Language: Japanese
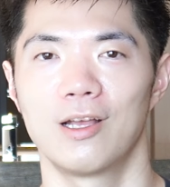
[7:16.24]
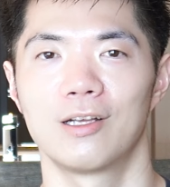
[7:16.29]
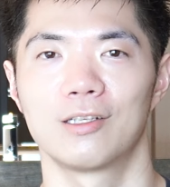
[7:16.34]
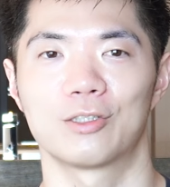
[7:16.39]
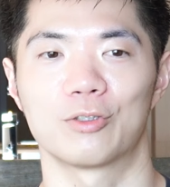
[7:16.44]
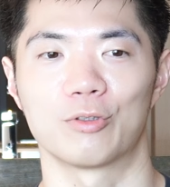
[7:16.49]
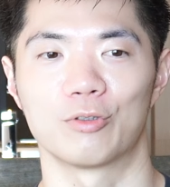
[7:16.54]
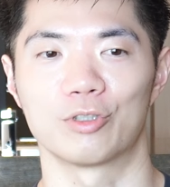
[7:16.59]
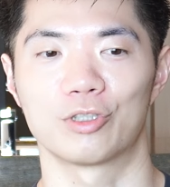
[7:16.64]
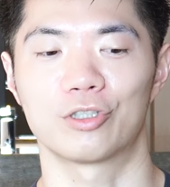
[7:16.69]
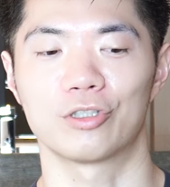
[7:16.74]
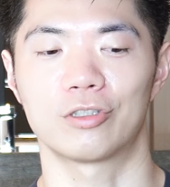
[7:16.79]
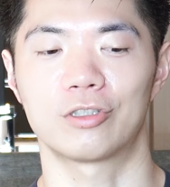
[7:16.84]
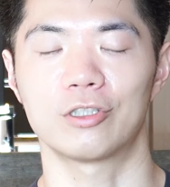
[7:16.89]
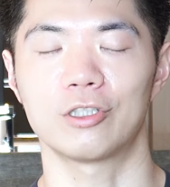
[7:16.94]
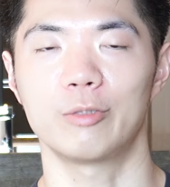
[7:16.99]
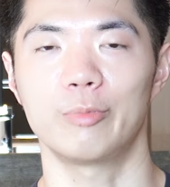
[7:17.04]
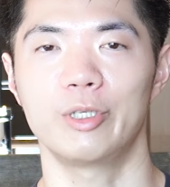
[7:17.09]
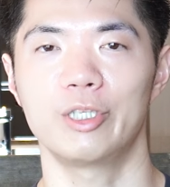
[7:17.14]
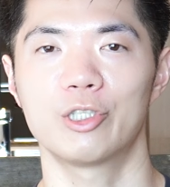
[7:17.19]
その
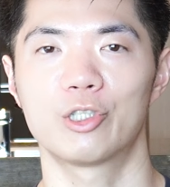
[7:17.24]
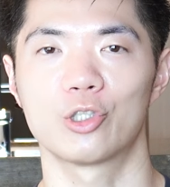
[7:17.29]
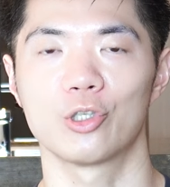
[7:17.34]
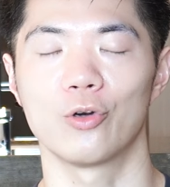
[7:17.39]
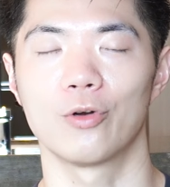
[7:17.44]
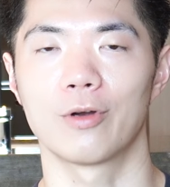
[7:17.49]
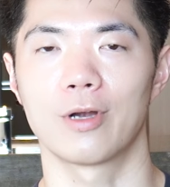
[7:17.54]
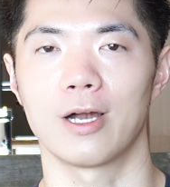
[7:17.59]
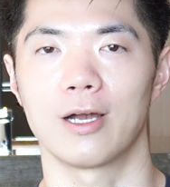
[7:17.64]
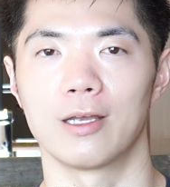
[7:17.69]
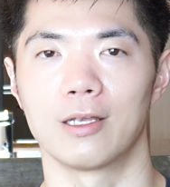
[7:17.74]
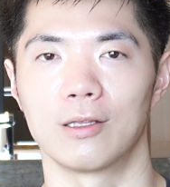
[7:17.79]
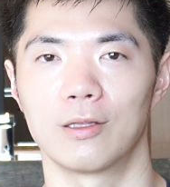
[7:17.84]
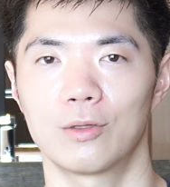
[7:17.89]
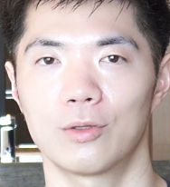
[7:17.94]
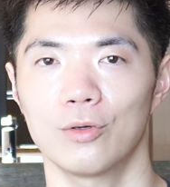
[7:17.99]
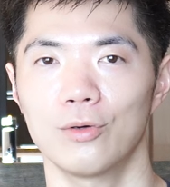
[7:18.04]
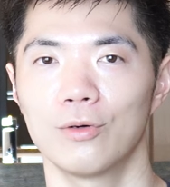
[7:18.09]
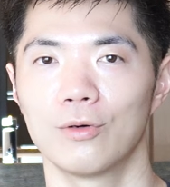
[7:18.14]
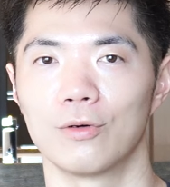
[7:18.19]
睡眠障害
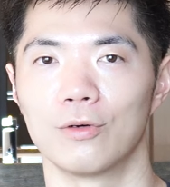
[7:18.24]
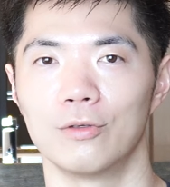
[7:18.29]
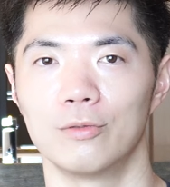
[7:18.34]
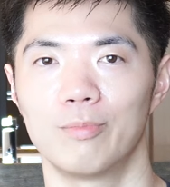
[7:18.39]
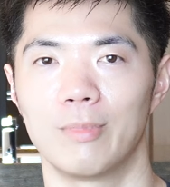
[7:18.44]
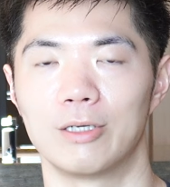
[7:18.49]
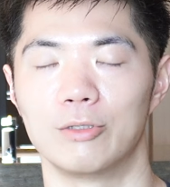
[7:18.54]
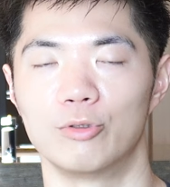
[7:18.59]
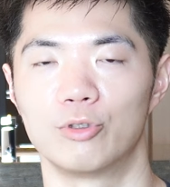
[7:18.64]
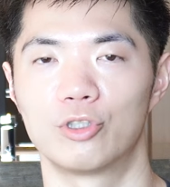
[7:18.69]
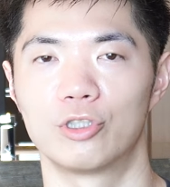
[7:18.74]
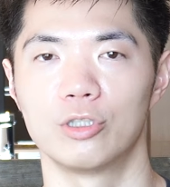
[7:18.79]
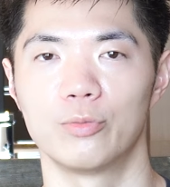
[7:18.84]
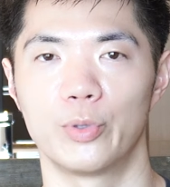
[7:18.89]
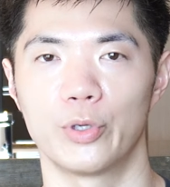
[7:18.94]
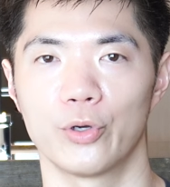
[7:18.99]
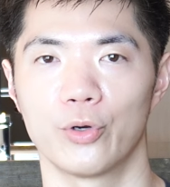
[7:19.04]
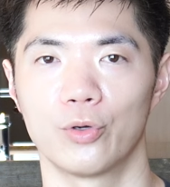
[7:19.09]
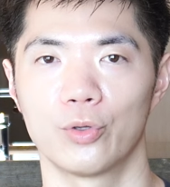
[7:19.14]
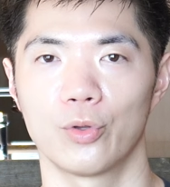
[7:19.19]
と、うつ
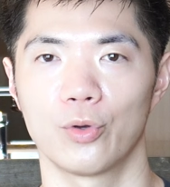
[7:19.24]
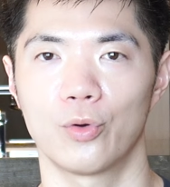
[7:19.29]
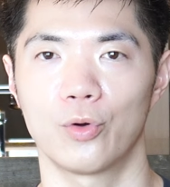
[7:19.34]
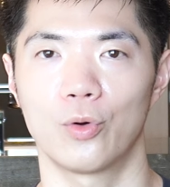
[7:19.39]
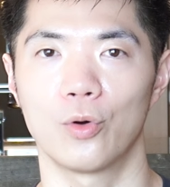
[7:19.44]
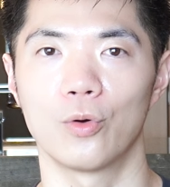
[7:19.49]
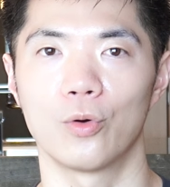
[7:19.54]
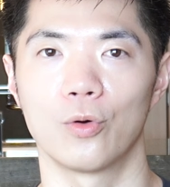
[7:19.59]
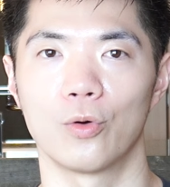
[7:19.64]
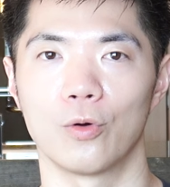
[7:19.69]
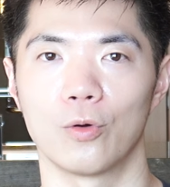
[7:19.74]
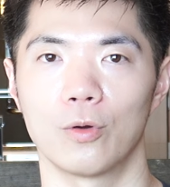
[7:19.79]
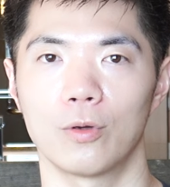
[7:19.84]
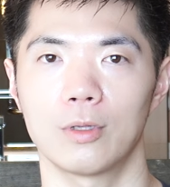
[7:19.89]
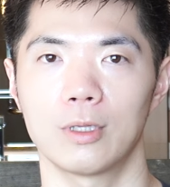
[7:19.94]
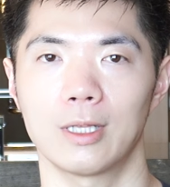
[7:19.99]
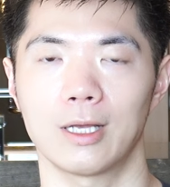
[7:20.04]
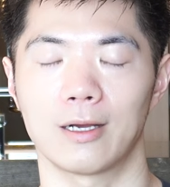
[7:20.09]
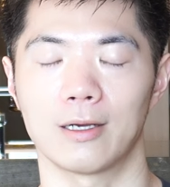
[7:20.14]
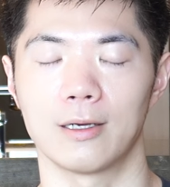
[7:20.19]
病の方
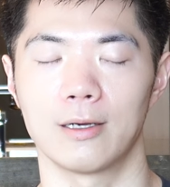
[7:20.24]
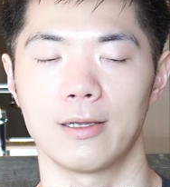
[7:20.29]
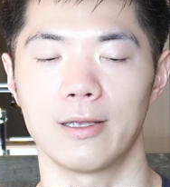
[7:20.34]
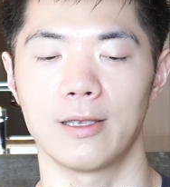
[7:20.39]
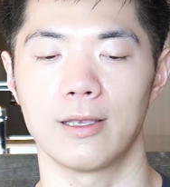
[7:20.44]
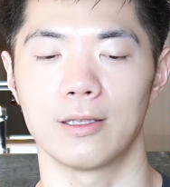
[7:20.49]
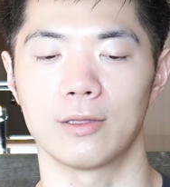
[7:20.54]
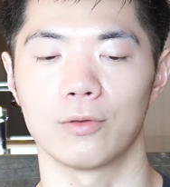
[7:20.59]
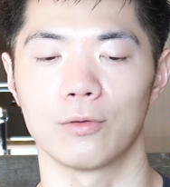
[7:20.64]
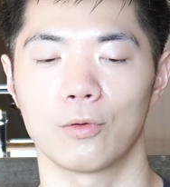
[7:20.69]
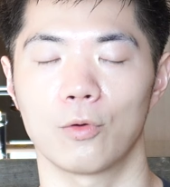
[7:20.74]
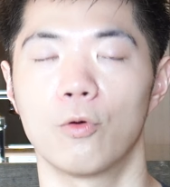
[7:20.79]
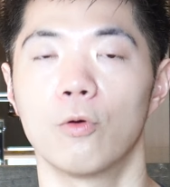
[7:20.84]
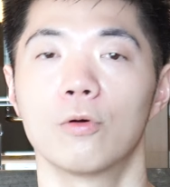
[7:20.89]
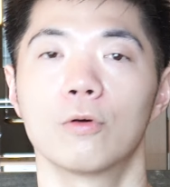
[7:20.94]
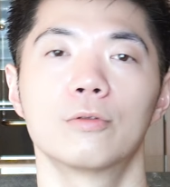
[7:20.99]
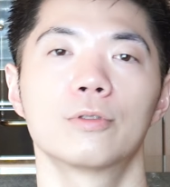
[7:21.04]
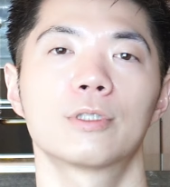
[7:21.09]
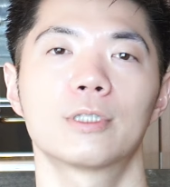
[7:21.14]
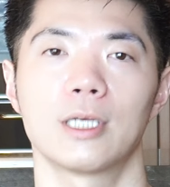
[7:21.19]
だから、
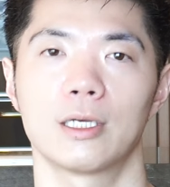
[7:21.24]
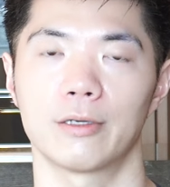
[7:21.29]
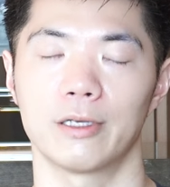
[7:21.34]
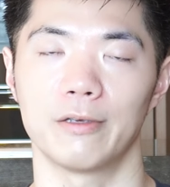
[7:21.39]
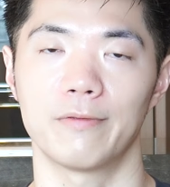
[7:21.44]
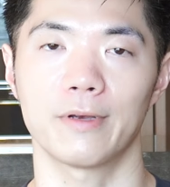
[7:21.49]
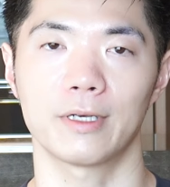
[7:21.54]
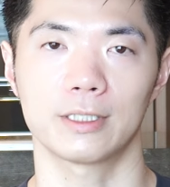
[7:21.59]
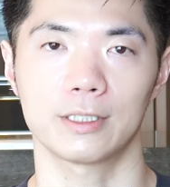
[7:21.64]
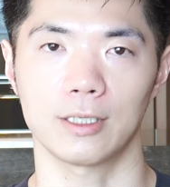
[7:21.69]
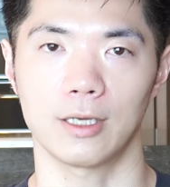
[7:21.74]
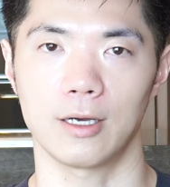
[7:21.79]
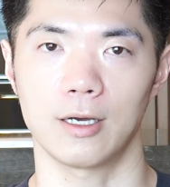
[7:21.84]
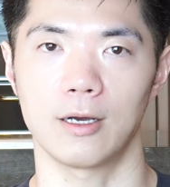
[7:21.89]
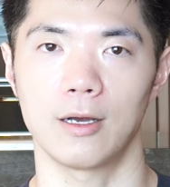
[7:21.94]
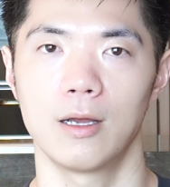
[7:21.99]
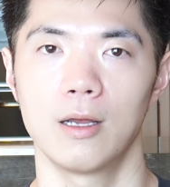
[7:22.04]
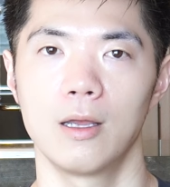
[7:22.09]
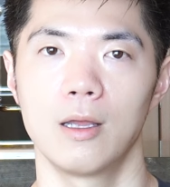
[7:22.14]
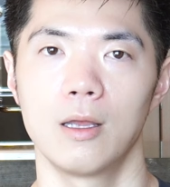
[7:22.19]
抗うつ薬
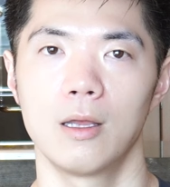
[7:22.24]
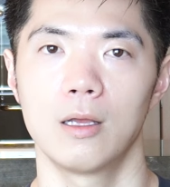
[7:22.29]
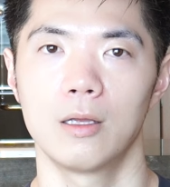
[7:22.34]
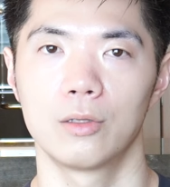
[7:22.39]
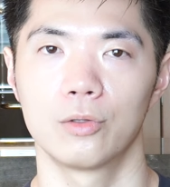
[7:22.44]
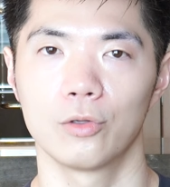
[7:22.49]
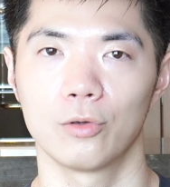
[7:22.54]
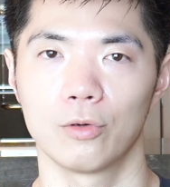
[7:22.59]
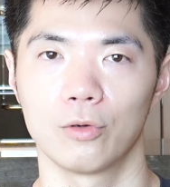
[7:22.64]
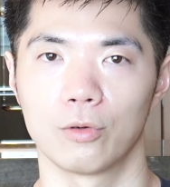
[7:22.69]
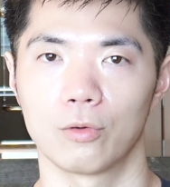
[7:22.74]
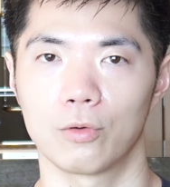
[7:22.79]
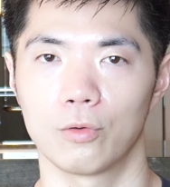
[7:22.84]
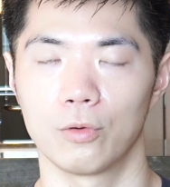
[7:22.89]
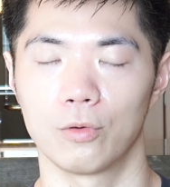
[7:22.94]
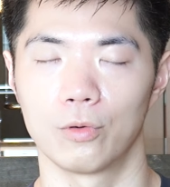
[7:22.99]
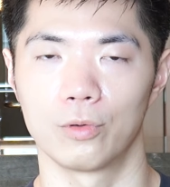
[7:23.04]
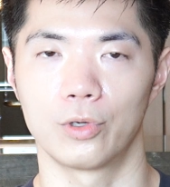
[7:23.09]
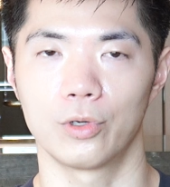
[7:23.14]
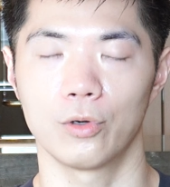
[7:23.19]
イフェクサーの
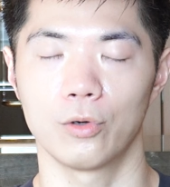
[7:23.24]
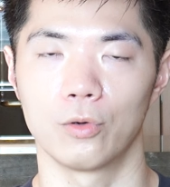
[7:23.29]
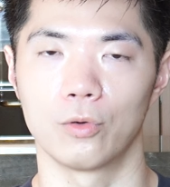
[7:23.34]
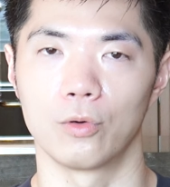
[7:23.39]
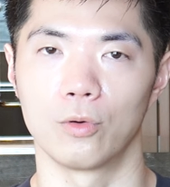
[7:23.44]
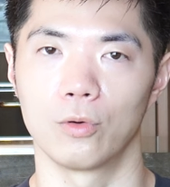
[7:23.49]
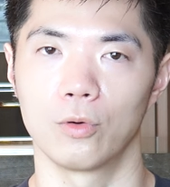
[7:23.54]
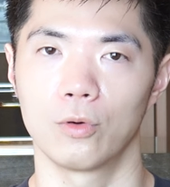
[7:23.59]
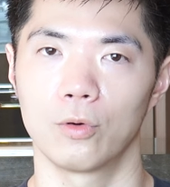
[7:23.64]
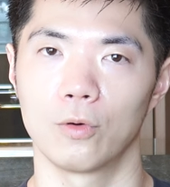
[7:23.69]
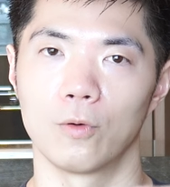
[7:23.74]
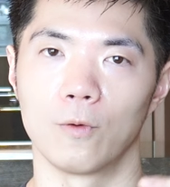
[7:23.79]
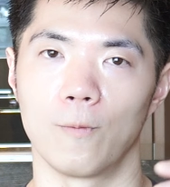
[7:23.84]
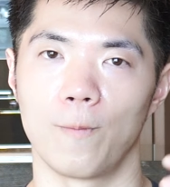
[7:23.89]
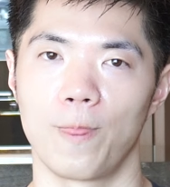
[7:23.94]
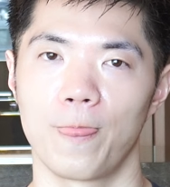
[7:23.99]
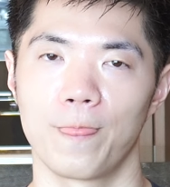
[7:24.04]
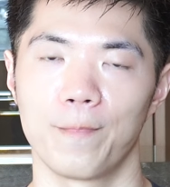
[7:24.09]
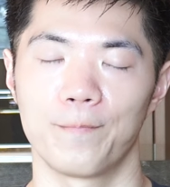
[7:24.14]
こう量を